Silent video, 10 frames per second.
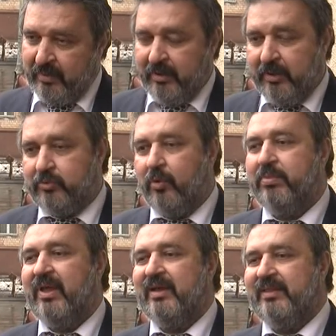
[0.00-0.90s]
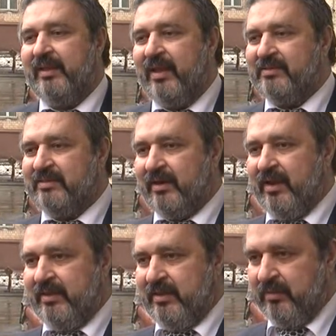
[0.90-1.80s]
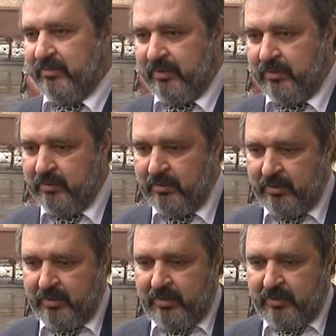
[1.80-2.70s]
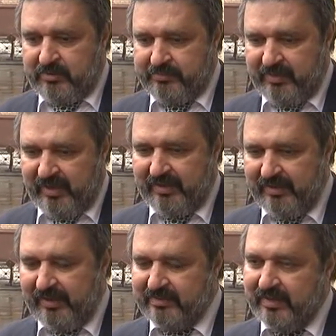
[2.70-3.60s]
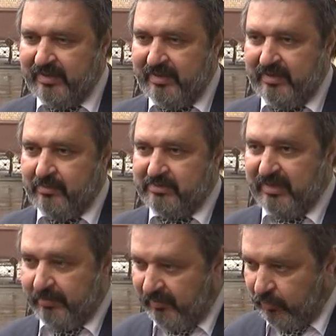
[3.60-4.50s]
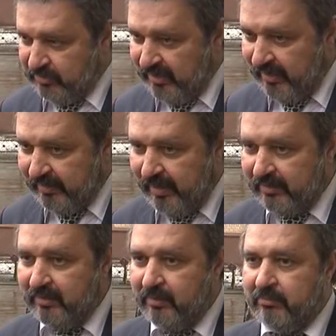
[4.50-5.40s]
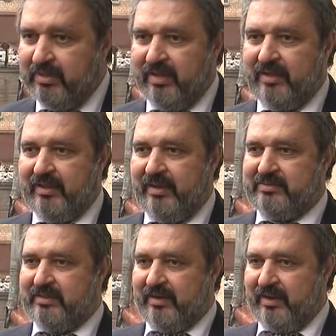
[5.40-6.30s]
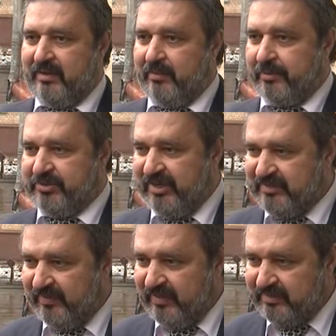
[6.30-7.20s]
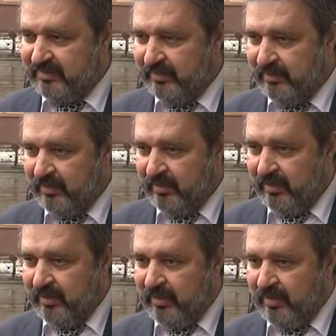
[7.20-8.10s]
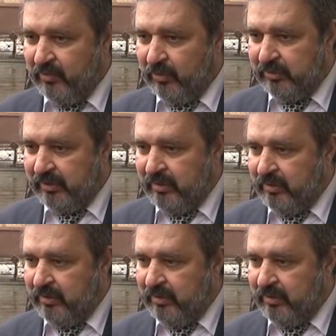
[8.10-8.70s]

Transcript: И то благодаря стараниями. Благодаря стараниям самого Саакяна, благодаря стараниям общественности. Вот.